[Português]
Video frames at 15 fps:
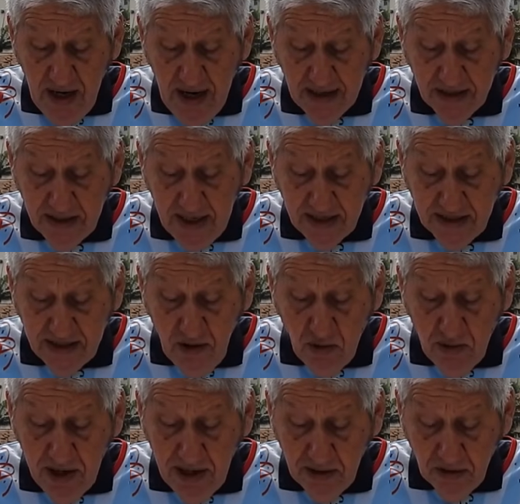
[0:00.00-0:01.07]
até
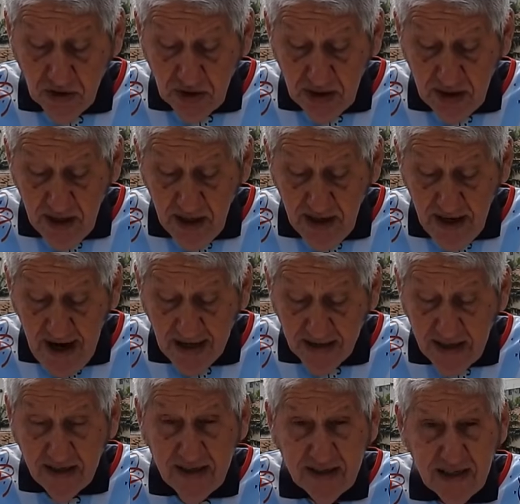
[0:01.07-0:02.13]
5 anos,
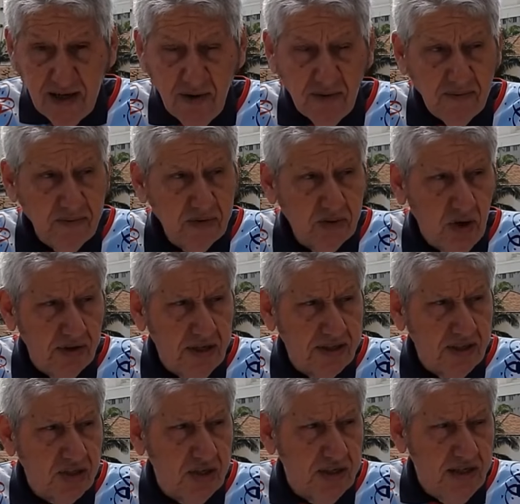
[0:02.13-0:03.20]
atenção, todas
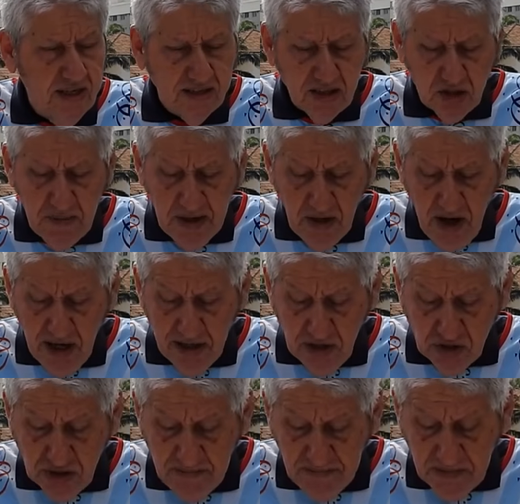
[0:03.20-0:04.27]
as crianças
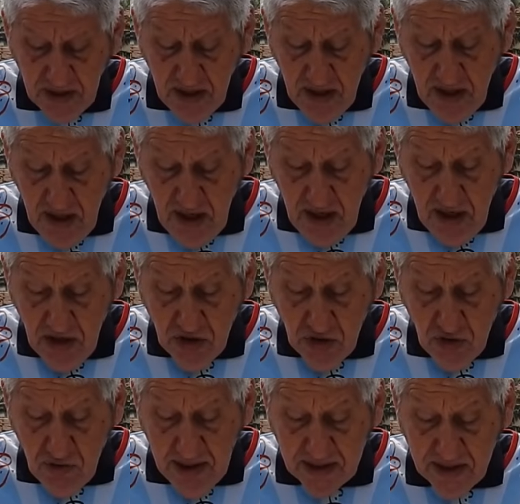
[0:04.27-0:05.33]
menores e de
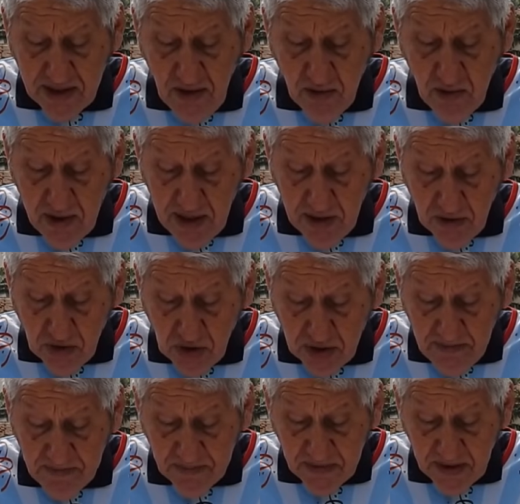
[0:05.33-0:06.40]
1 a 5 anos
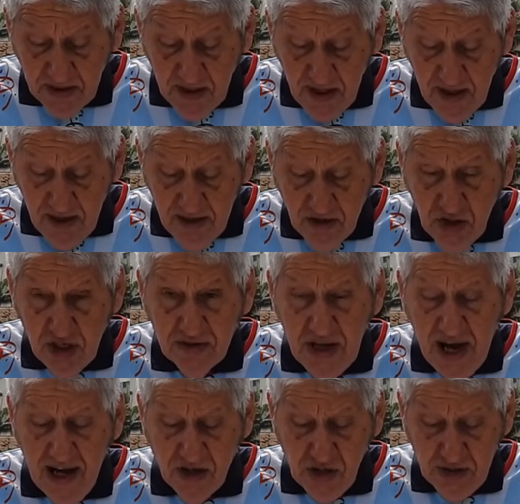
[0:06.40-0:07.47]
de
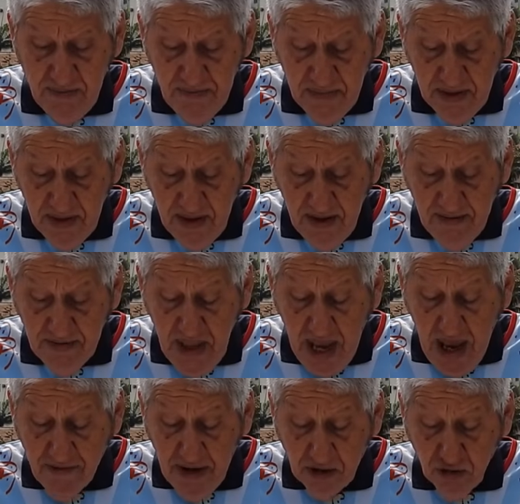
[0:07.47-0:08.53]
idade
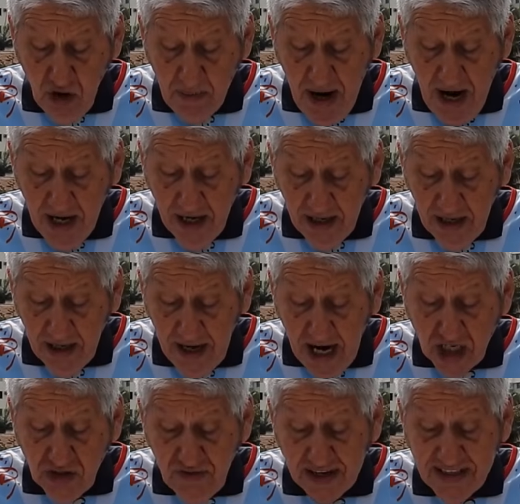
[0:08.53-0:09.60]
devem tomar
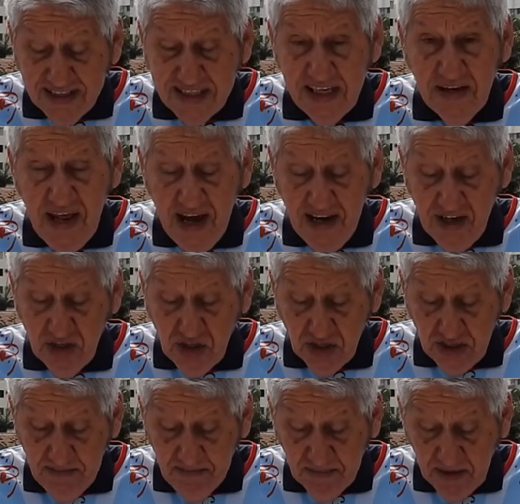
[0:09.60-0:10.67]
as
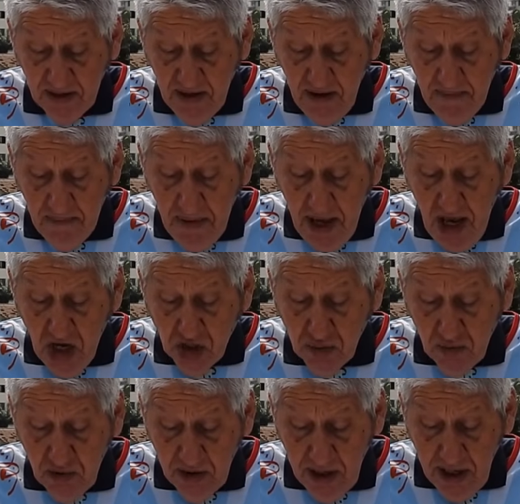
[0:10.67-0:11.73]
vacinas,
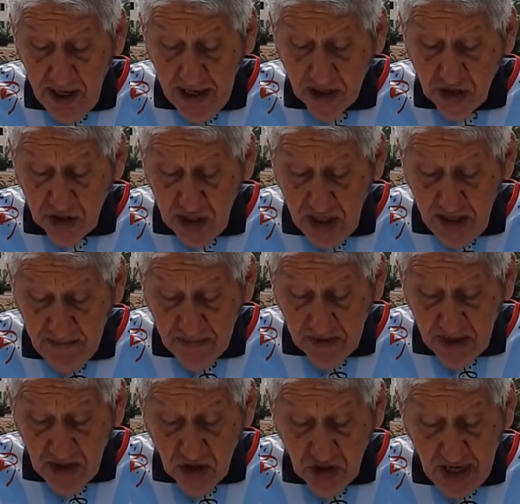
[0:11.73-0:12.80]
mesmo as que
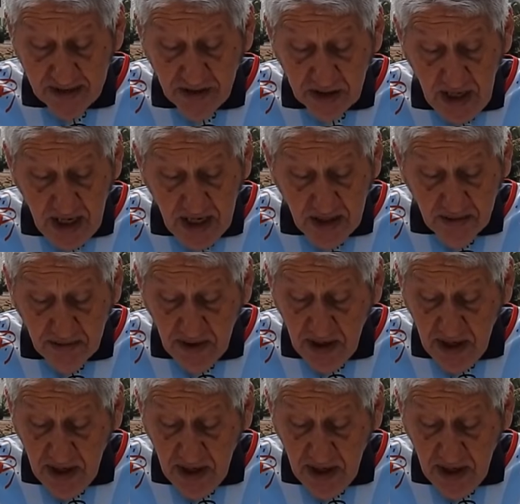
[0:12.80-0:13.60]
já tenham